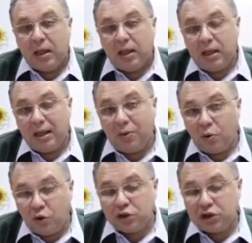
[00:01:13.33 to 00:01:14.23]
É,
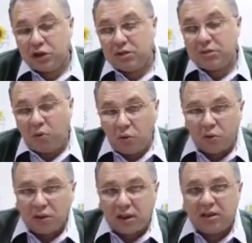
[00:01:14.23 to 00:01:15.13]
hoje,
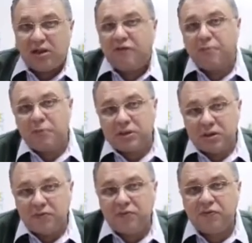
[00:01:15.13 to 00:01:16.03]
ontem, já foi
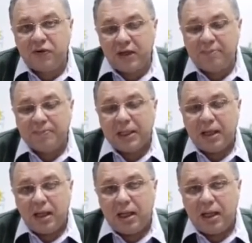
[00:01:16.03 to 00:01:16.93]
possível ver
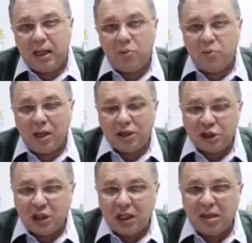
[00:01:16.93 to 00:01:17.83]
é, uma
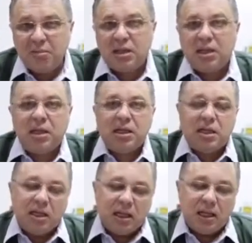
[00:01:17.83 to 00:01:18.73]
dinâmica
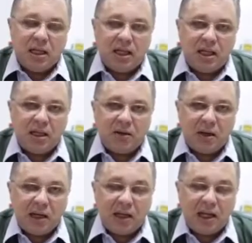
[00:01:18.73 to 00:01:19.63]
é,
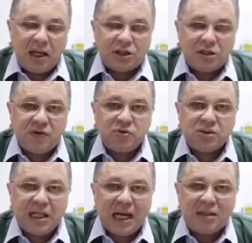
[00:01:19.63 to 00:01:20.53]
relativa aos
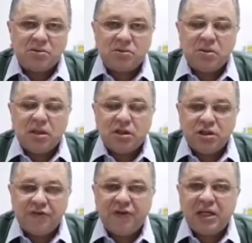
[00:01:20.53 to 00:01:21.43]
dados
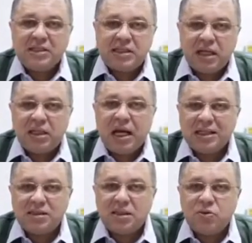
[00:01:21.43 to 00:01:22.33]
diferenciada em
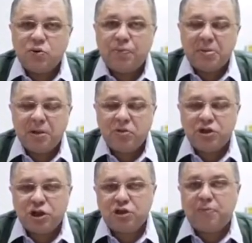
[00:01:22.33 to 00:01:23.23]
razão do primeiro
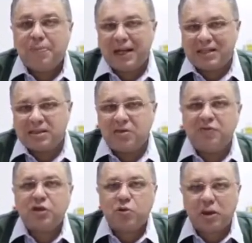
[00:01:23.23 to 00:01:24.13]
dia de operação
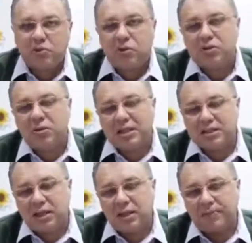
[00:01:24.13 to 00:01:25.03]
24 horas do
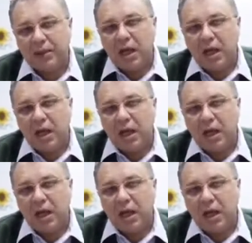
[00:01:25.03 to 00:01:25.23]
LACEN.